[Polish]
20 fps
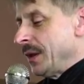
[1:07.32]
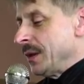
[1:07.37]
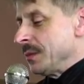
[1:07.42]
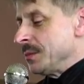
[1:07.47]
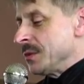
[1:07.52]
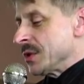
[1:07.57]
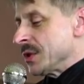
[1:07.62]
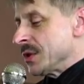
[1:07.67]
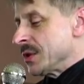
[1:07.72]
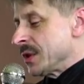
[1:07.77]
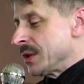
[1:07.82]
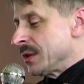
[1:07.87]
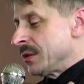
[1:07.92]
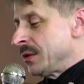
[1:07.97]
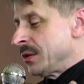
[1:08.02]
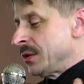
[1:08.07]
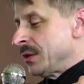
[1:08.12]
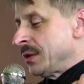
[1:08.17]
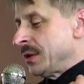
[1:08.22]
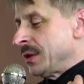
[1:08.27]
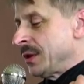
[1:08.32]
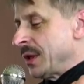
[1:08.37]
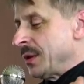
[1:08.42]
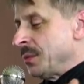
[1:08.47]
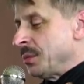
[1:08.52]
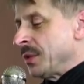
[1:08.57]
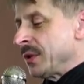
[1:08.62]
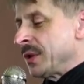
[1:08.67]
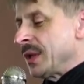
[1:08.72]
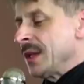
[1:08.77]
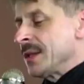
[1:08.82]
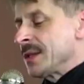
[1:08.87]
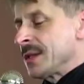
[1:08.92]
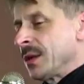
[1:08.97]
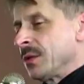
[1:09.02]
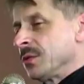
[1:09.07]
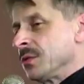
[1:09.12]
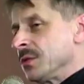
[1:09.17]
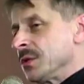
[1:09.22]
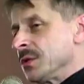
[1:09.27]
Myślę, że ten
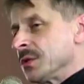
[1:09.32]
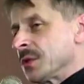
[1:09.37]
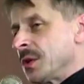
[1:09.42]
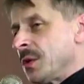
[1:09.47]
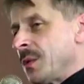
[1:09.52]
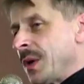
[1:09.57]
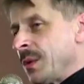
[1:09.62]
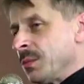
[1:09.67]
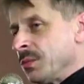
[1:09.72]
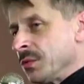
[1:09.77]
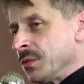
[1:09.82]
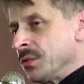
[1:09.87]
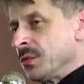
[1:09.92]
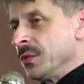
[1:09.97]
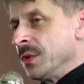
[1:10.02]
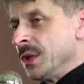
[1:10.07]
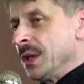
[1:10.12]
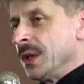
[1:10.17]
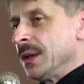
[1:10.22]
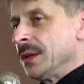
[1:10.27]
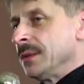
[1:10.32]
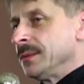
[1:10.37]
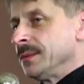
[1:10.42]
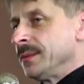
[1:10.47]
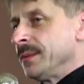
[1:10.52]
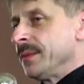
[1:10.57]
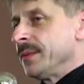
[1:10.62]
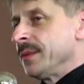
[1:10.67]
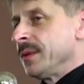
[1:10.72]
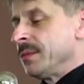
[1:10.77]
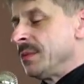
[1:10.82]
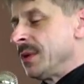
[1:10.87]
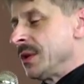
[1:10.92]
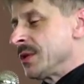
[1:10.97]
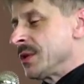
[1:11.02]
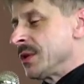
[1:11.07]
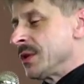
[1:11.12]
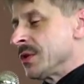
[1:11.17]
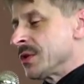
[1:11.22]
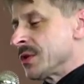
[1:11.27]
potencjał, który szkoła buduje, to
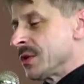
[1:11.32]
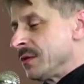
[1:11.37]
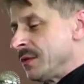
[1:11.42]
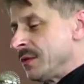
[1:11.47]
będzie jeszcze